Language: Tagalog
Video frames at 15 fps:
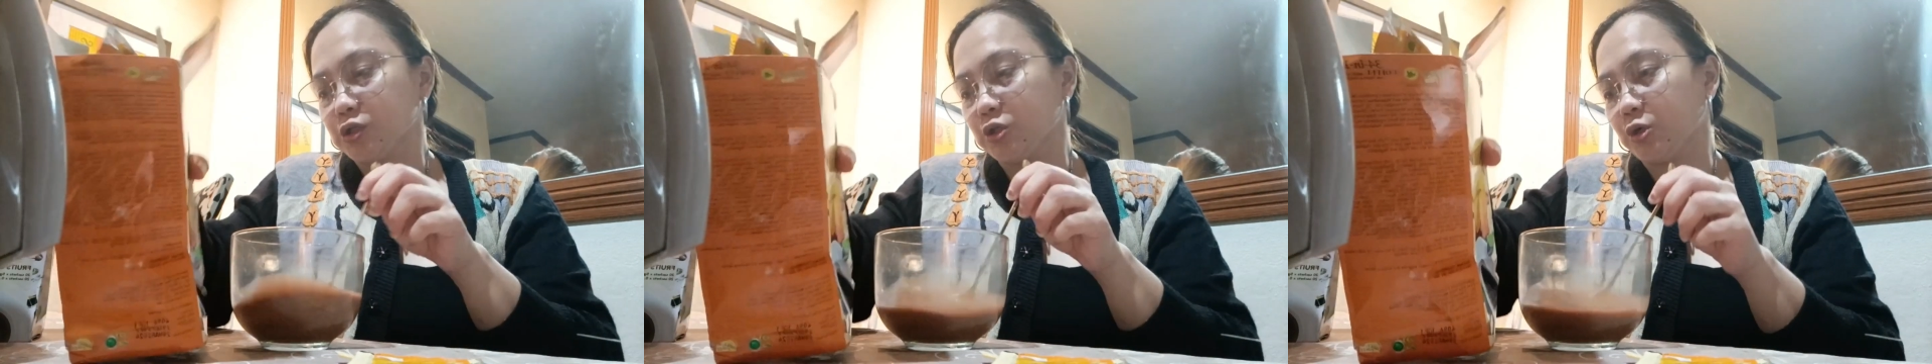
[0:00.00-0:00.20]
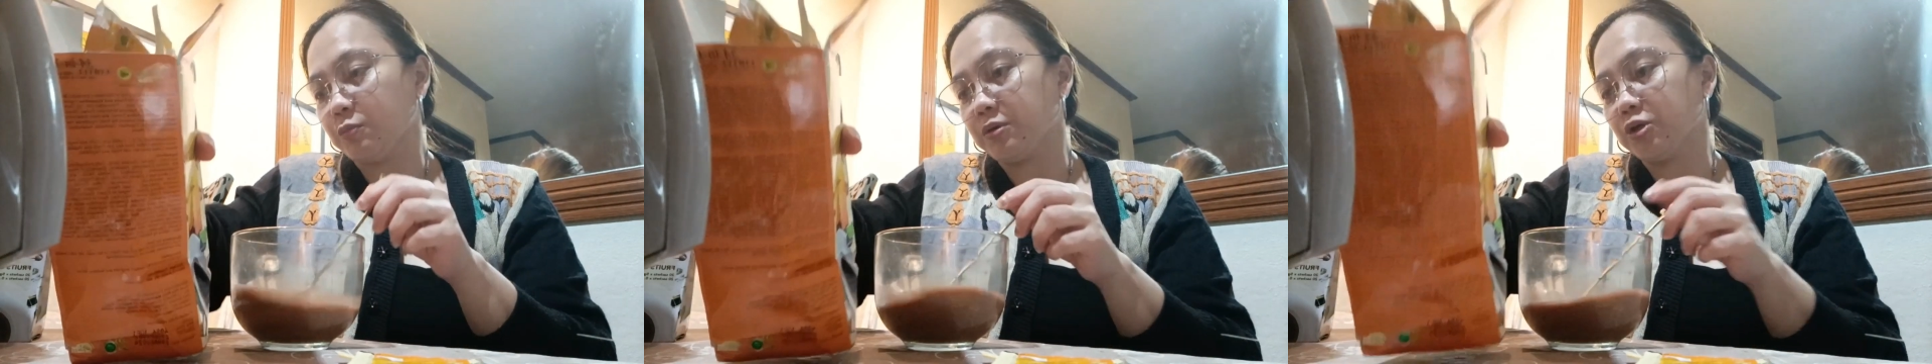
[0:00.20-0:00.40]

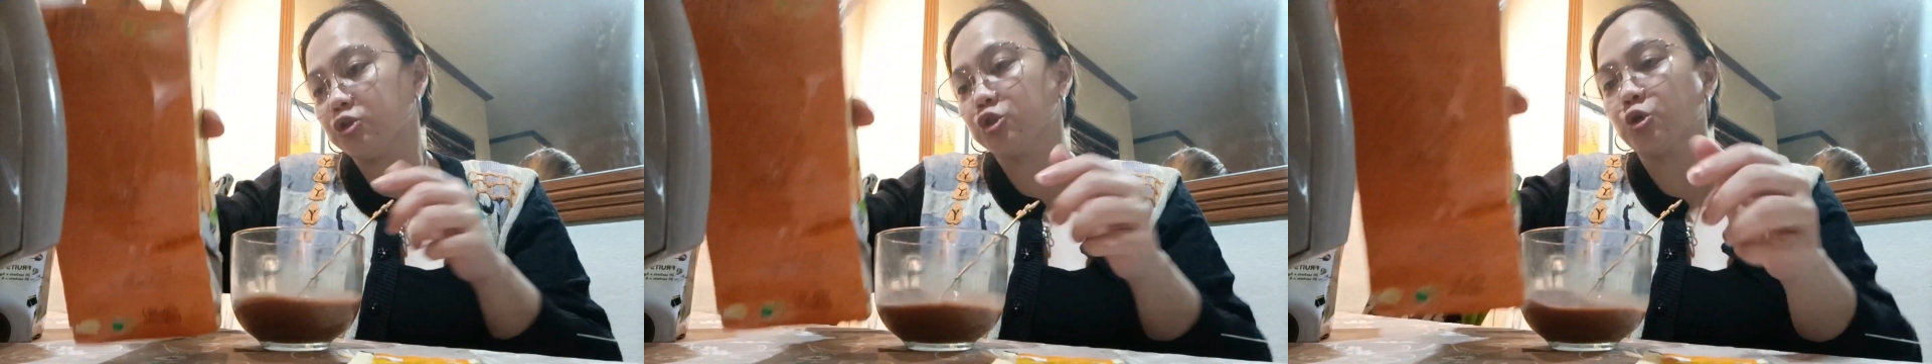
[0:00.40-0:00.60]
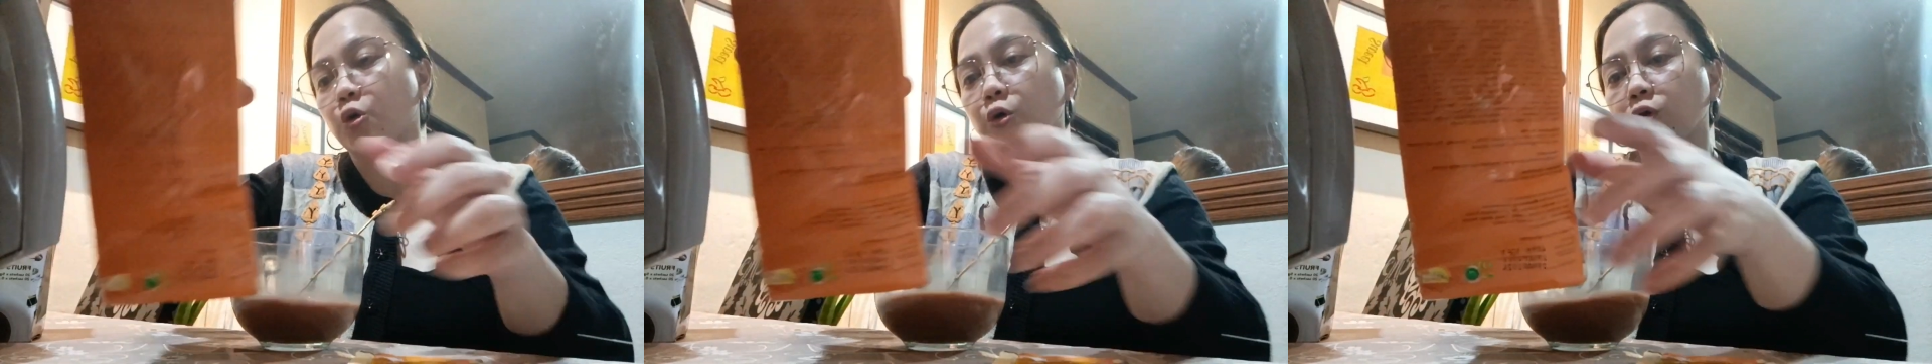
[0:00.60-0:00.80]

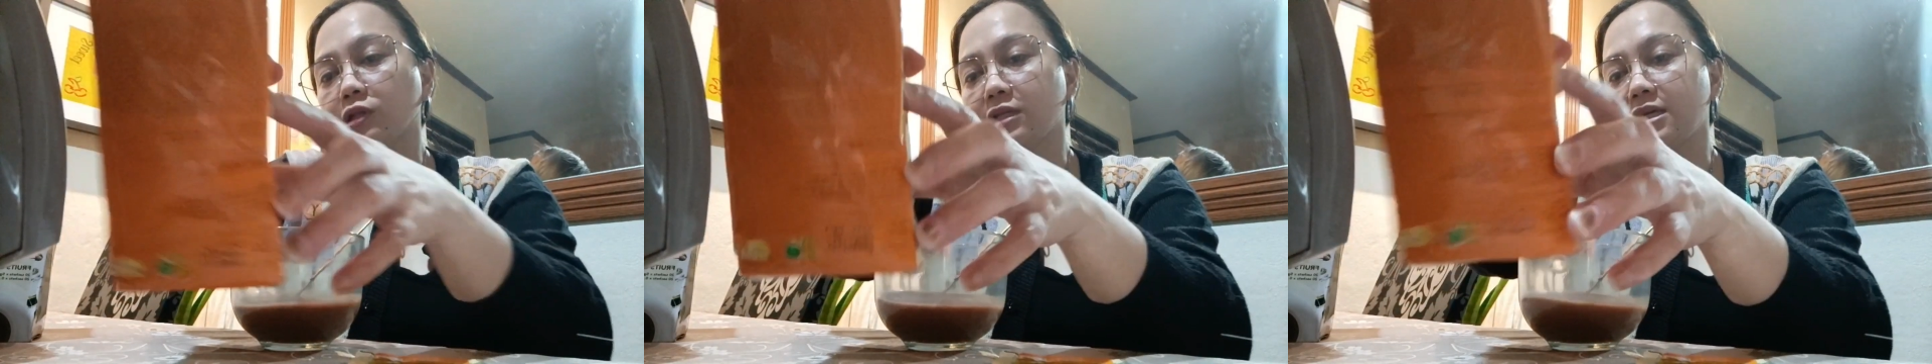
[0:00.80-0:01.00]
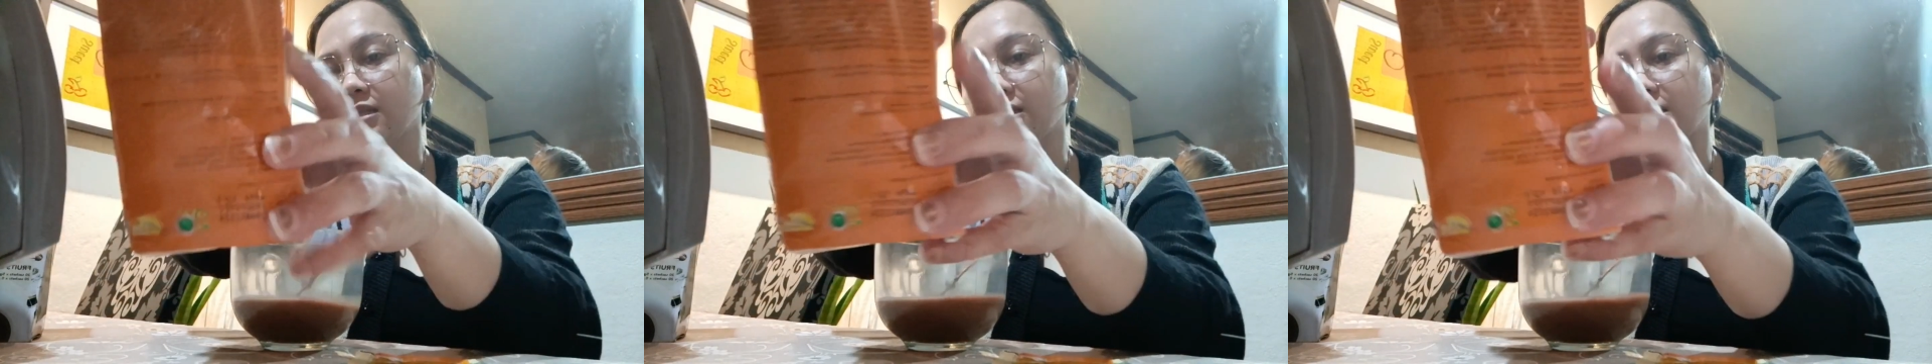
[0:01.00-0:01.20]
Sobrang
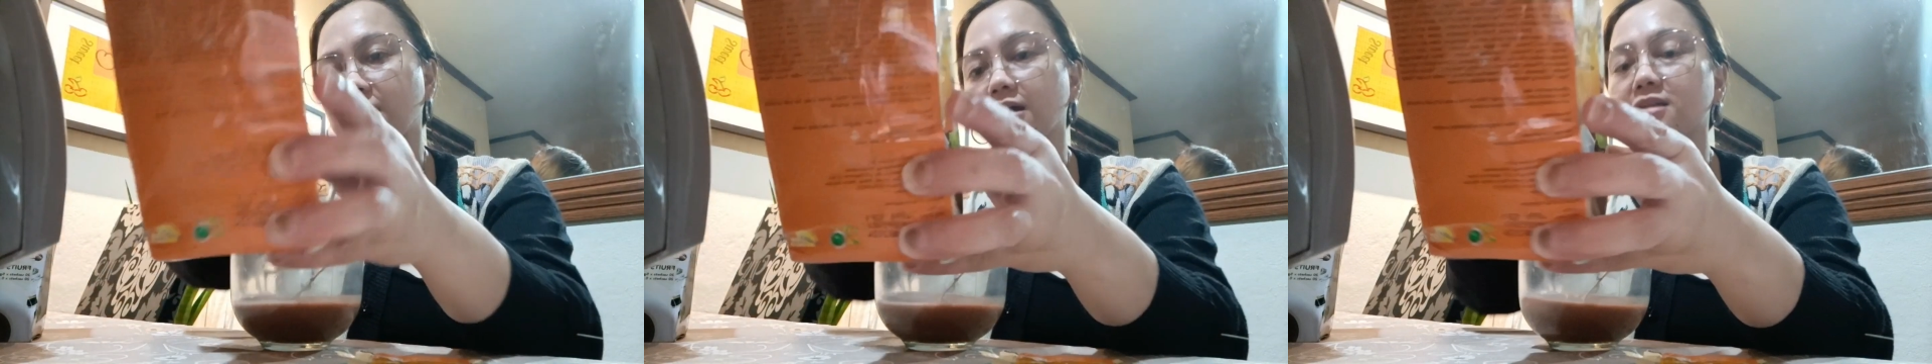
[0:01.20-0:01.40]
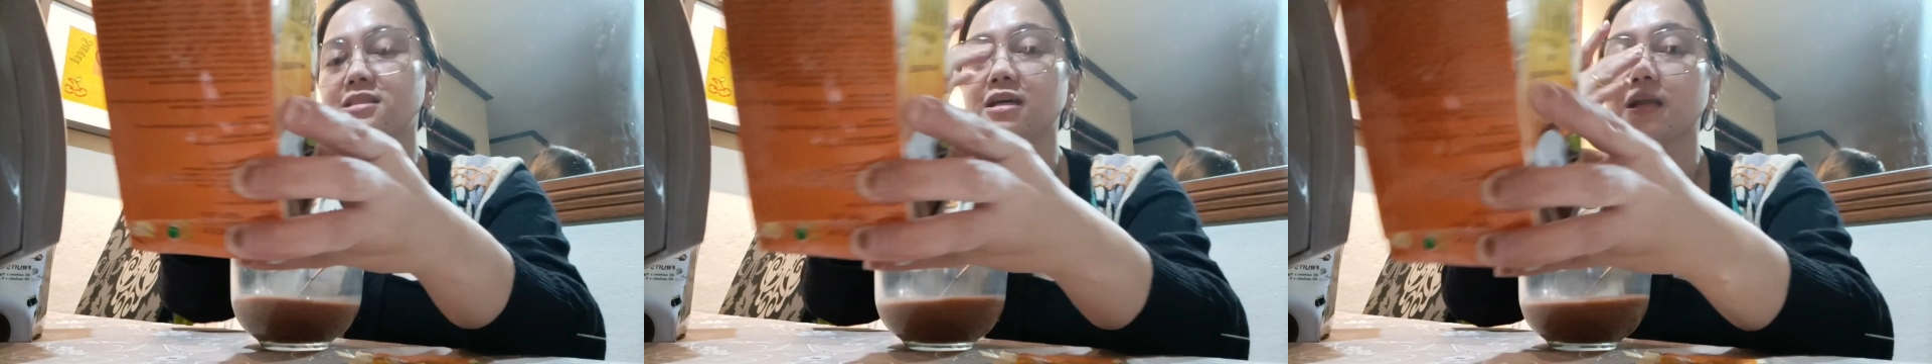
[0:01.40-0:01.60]
chocolatey
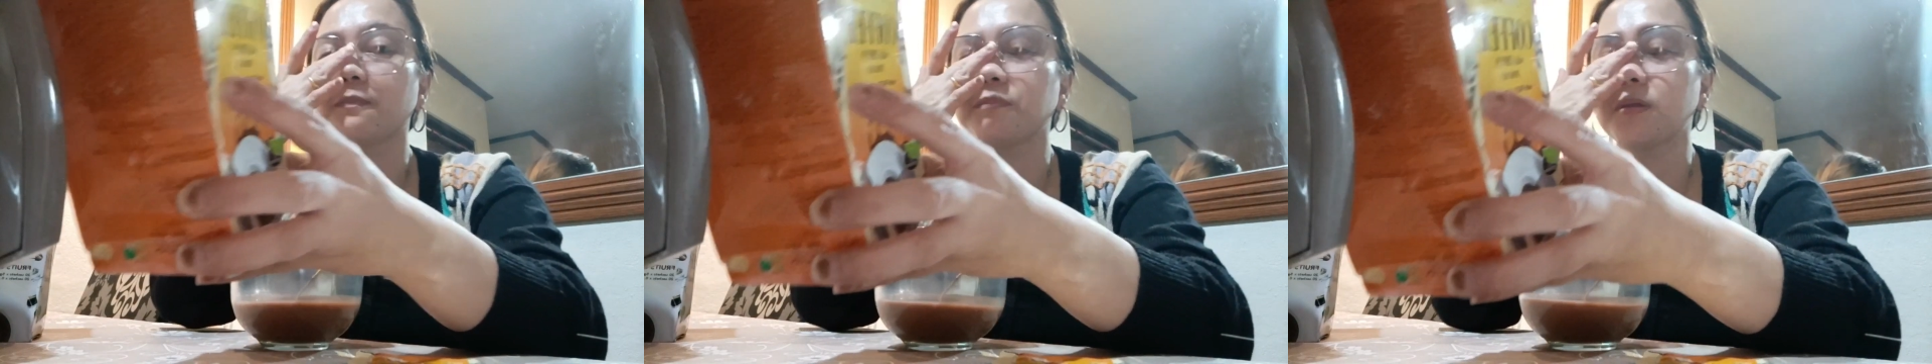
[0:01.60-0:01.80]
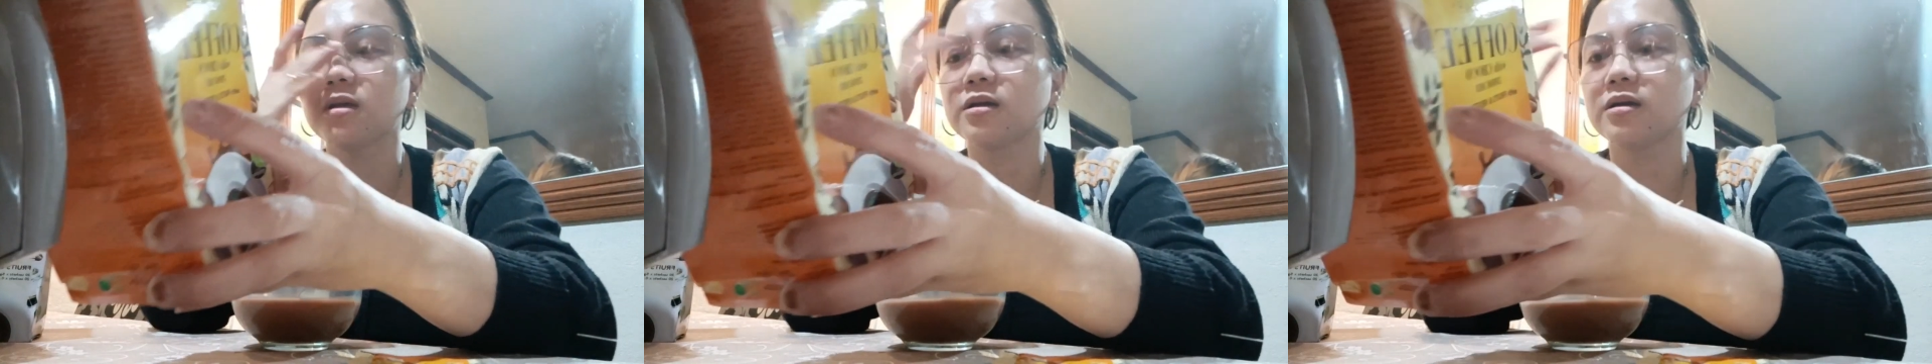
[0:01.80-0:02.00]
niya.
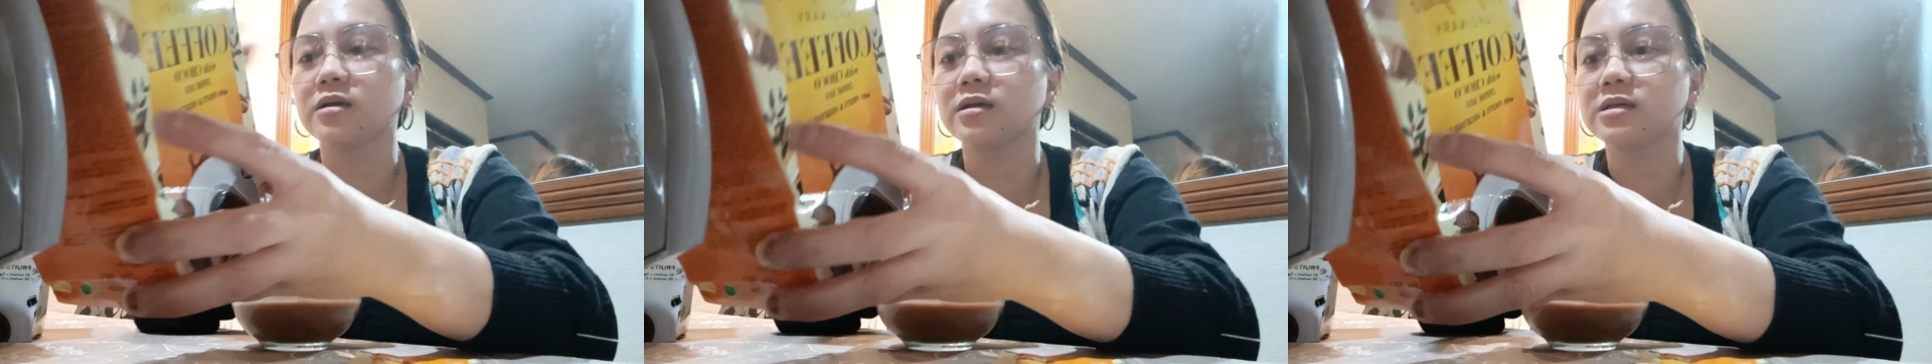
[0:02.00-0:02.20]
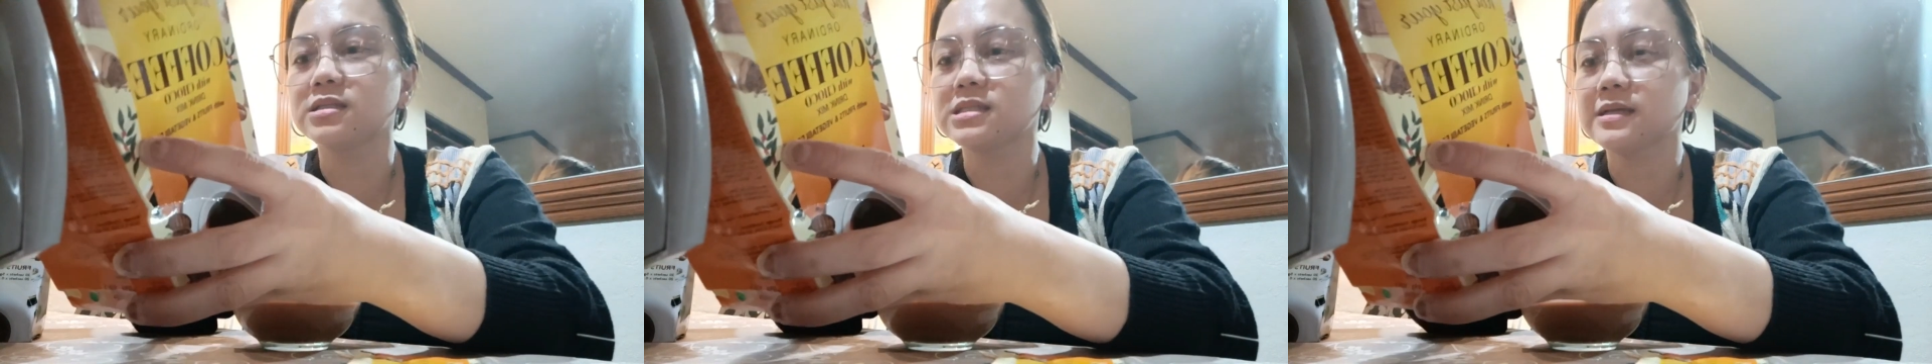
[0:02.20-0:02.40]
Sarap niya,
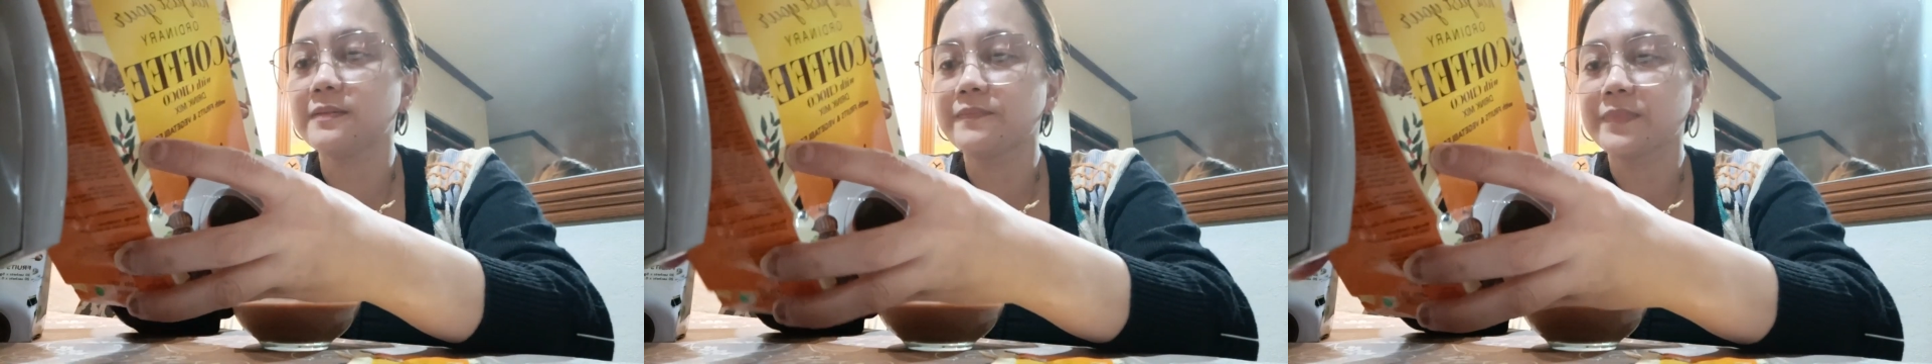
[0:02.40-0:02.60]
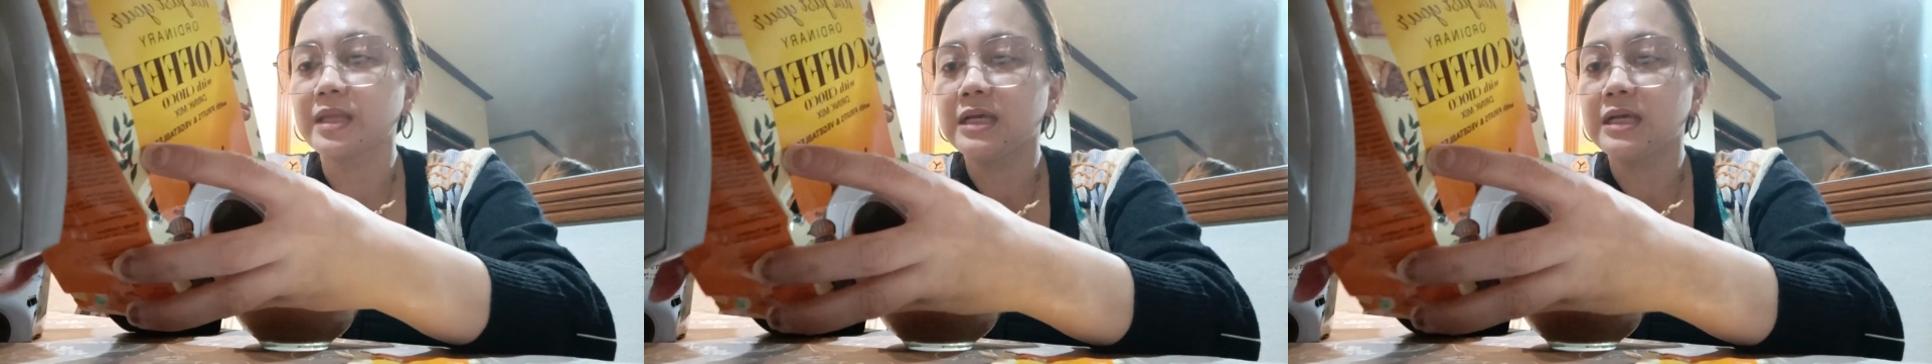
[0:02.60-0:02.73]
guys.